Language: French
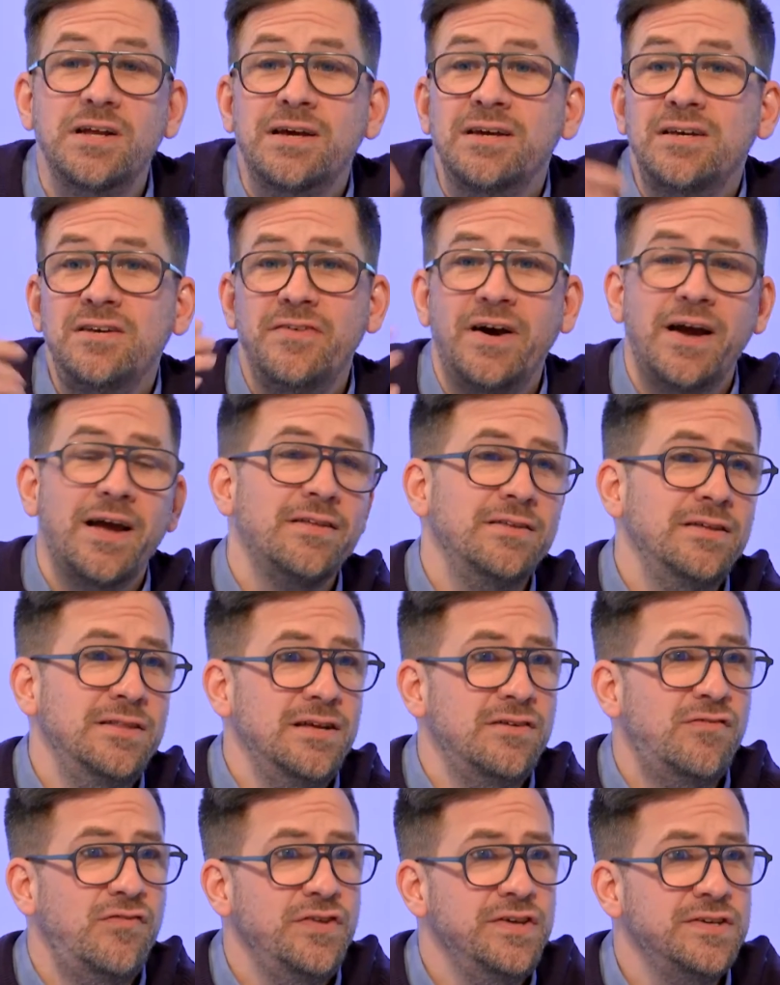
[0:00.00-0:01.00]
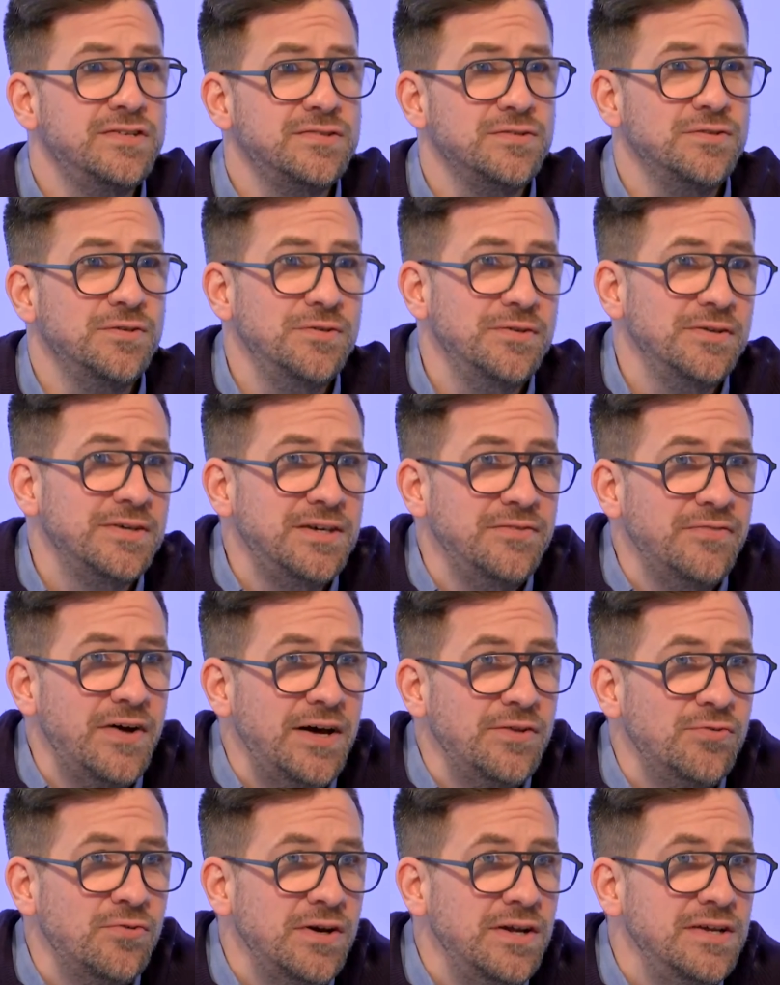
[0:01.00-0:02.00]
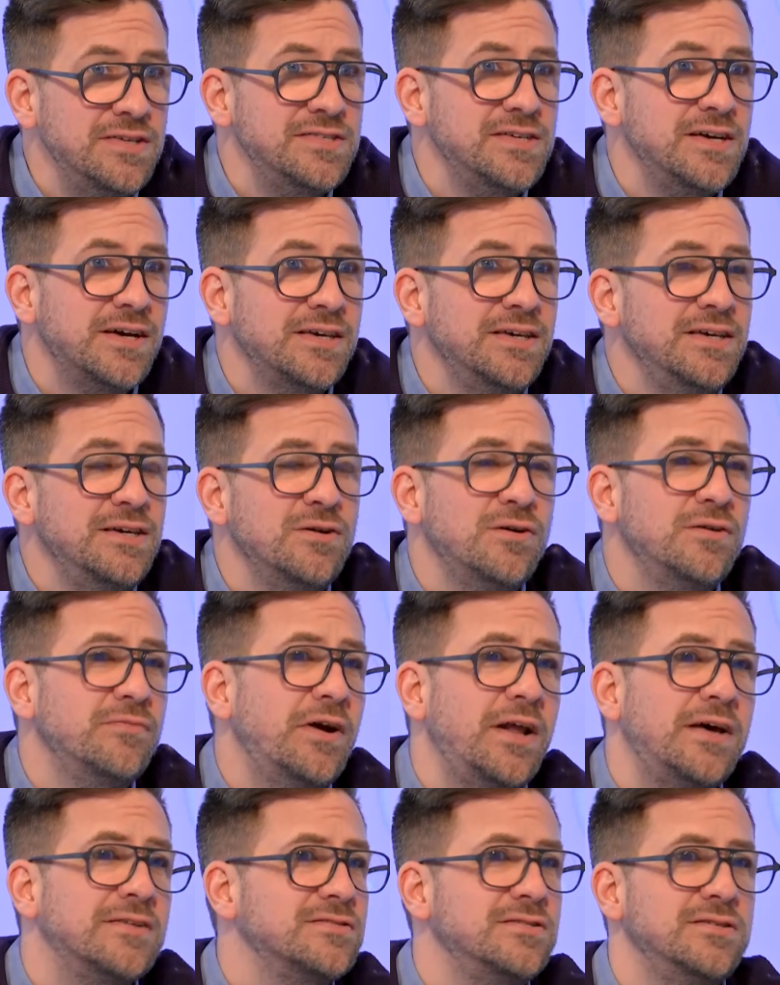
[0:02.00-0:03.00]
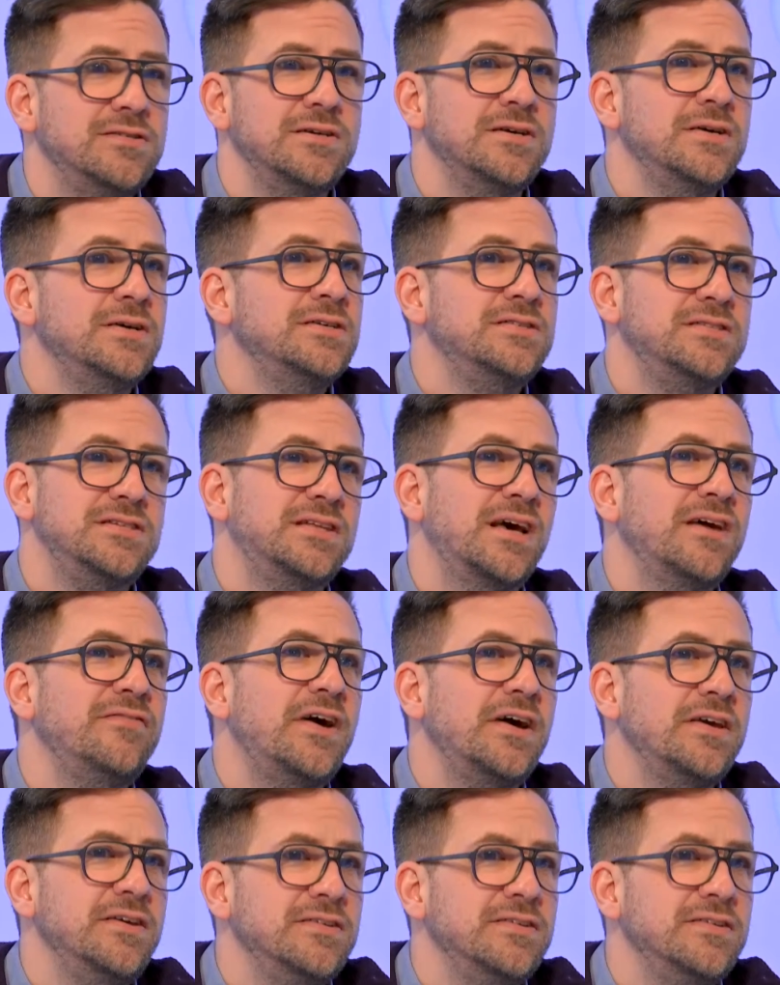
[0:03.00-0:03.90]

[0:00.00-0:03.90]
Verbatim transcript: c'est quelqu'un qui va regarder Netflix, euh, qui va adorer les séries. voilà, c'est très